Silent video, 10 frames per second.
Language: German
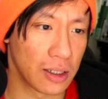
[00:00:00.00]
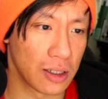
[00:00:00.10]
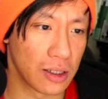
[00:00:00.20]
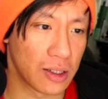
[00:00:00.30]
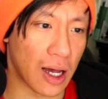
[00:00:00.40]

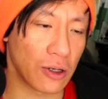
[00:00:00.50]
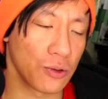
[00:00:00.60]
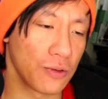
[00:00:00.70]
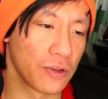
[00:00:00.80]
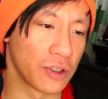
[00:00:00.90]

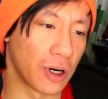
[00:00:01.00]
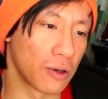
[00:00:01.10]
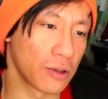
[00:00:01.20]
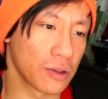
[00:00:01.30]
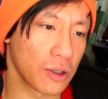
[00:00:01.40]
Zato finde ich
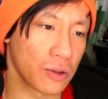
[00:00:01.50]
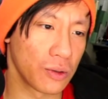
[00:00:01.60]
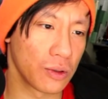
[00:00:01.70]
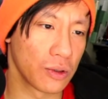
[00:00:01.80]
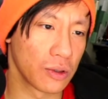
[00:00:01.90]
auch noch sehr
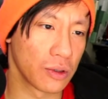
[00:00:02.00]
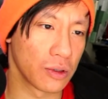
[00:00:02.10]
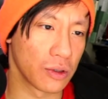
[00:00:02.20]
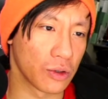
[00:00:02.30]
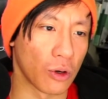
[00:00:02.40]
gut.
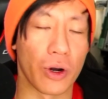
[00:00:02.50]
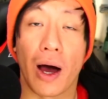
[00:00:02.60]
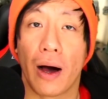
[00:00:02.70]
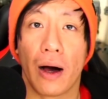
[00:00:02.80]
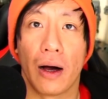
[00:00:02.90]
Ist auch ein
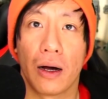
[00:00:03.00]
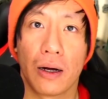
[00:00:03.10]
A.